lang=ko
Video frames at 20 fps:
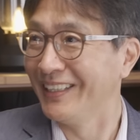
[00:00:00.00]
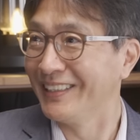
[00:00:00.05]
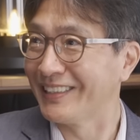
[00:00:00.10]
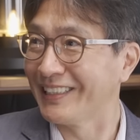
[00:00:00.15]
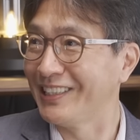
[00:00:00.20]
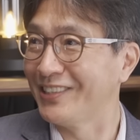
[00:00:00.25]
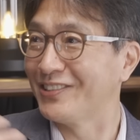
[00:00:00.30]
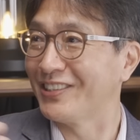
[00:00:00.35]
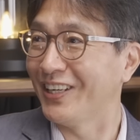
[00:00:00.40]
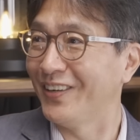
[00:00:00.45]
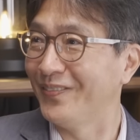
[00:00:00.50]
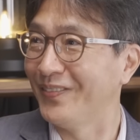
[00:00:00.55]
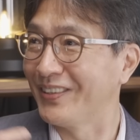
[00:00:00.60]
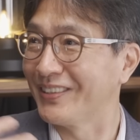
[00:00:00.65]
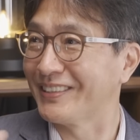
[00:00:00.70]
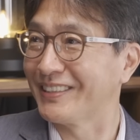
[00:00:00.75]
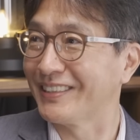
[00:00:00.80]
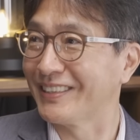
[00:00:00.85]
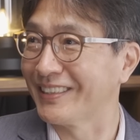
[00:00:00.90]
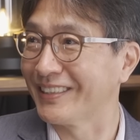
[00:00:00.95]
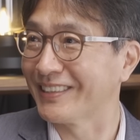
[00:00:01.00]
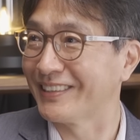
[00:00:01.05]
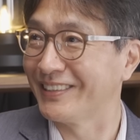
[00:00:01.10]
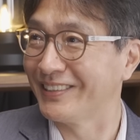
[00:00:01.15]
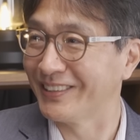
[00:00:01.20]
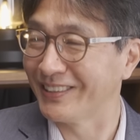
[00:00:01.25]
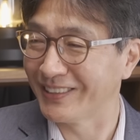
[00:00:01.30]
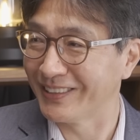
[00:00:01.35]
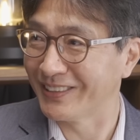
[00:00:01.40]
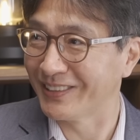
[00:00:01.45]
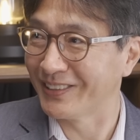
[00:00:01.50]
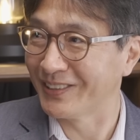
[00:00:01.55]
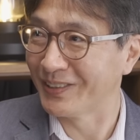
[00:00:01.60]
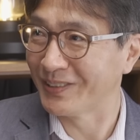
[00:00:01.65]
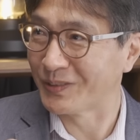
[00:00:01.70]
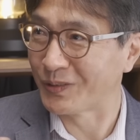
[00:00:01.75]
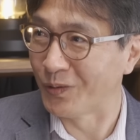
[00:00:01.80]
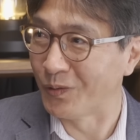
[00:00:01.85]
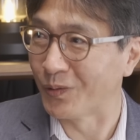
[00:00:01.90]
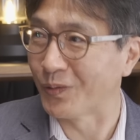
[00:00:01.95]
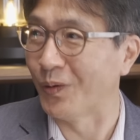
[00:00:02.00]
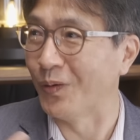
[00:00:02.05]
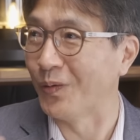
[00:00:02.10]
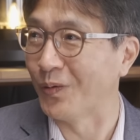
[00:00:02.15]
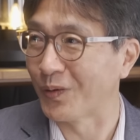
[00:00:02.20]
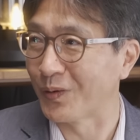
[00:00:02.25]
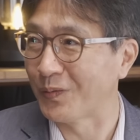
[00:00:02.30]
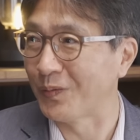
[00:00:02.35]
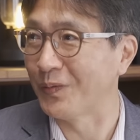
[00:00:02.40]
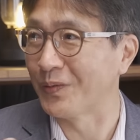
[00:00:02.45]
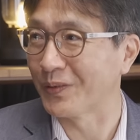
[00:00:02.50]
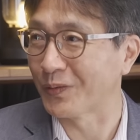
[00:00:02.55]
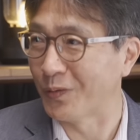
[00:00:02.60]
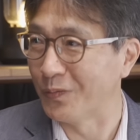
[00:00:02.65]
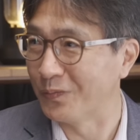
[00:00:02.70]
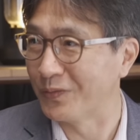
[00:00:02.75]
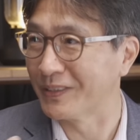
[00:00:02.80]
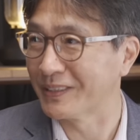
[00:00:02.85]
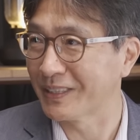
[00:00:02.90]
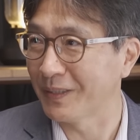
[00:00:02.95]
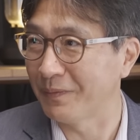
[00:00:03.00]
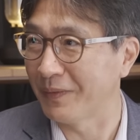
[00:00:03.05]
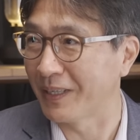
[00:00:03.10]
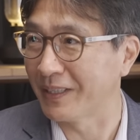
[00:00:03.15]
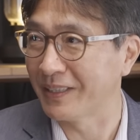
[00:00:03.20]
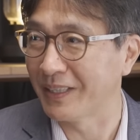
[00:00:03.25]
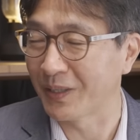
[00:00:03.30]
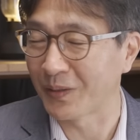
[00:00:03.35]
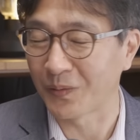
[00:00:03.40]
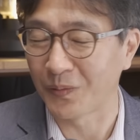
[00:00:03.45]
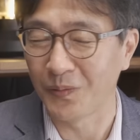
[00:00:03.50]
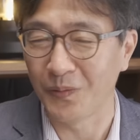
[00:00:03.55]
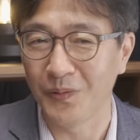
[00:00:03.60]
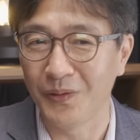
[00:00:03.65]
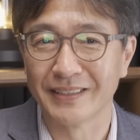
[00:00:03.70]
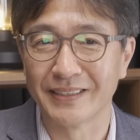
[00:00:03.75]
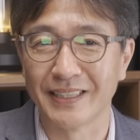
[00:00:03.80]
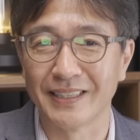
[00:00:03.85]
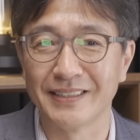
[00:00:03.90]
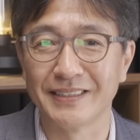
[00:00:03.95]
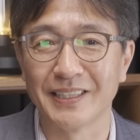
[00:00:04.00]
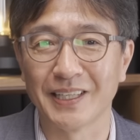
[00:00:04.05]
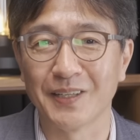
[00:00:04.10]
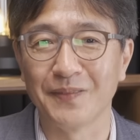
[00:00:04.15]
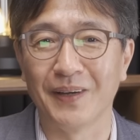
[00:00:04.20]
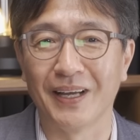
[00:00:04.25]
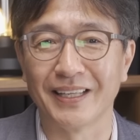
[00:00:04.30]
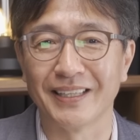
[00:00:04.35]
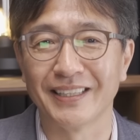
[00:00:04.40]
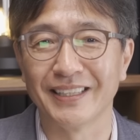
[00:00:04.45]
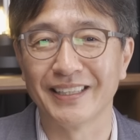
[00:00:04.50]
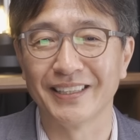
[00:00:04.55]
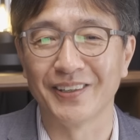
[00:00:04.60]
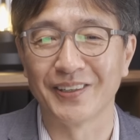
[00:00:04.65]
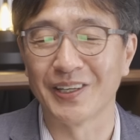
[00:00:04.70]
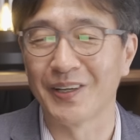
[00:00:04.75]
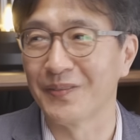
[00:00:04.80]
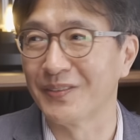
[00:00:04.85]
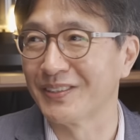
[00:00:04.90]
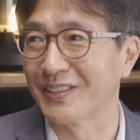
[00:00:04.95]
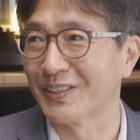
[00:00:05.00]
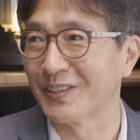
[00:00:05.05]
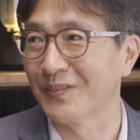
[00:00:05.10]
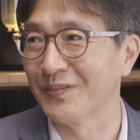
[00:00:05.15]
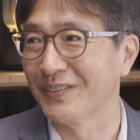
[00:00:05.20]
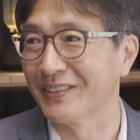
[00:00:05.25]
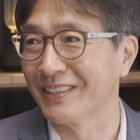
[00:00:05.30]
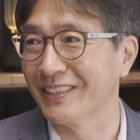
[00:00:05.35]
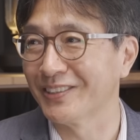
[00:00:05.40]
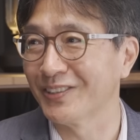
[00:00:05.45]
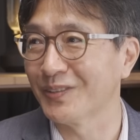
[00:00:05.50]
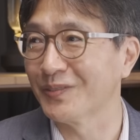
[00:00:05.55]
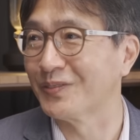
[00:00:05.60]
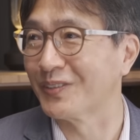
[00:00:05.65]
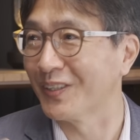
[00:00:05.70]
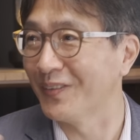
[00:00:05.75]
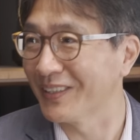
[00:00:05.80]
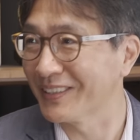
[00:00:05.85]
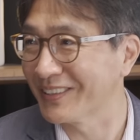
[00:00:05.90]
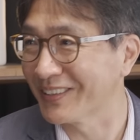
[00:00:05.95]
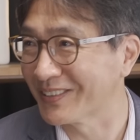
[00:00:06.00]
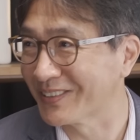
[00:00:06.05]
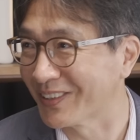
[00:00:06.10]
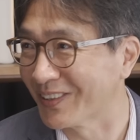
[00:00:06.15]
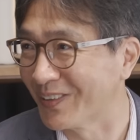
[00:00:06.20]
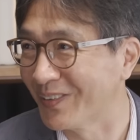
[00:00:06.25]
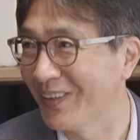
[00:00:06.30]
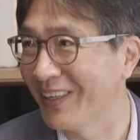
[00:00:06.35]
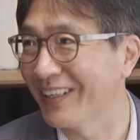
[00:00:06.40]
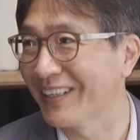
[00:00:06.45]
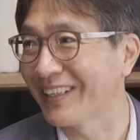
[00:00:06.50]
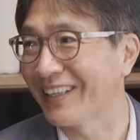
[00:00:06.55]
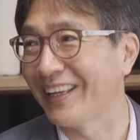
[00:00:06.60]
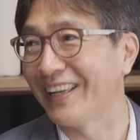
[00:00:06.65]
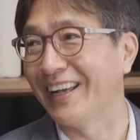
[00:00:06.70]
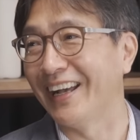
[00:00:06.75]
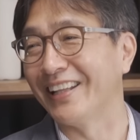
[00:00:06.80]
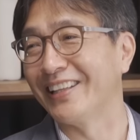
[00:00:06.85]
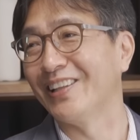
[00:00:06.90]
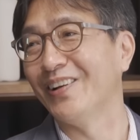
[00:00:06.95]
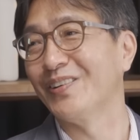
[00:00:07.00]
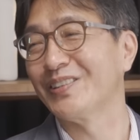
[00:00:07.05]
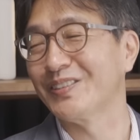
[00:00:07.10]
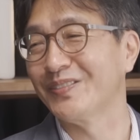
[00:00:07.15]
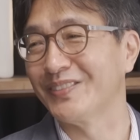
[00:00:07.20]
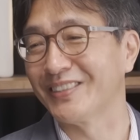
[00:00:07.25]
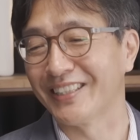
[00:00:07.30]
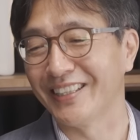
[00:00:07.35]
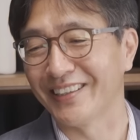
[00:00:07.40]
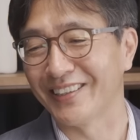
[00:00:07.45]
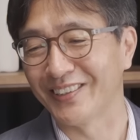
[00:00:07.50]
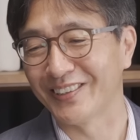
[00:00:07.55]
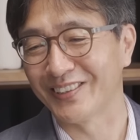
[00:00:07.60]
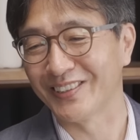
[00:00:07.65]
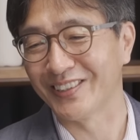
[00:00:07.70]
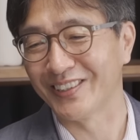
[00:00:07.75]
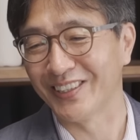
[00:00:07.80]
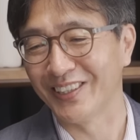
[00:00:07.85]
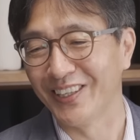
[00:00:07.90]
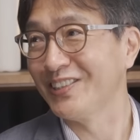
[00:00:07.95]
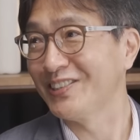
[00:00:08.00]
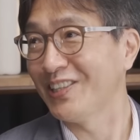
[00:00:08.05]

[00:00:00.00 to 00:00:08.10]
그래서 이 주에 한 번씩 그 네. 좋은 원고를 보면서 공부를 참 많이 했고 제 인생에 많이 영향을 미쳤던 분인데 저도 물어봤었어요. 왜 이렇게 음. 안 나오십니까? 그랬더니 네.